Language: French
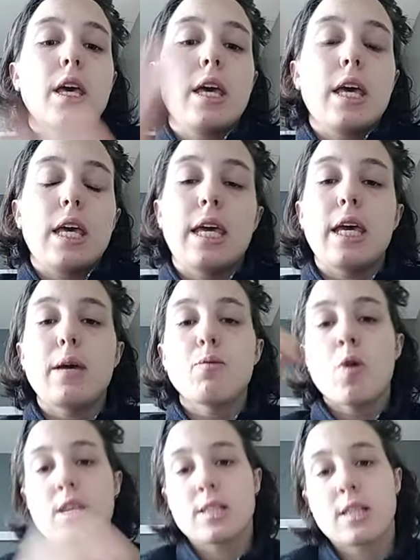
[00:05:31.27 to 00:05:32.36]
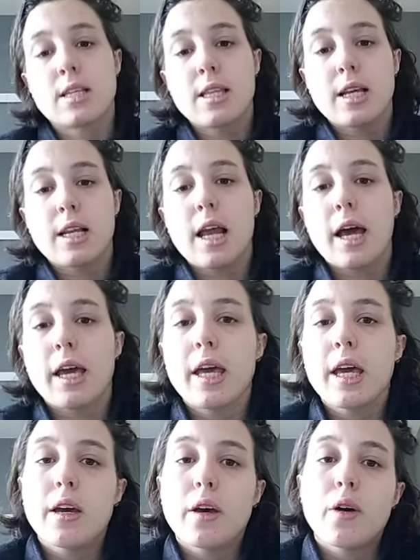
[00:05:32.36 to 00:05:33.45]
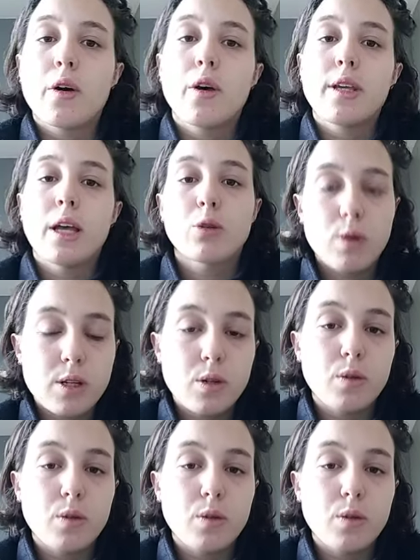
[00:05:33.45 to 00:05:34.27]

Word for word: Et moi, ça s'est déclaré euh, il y a trois ans.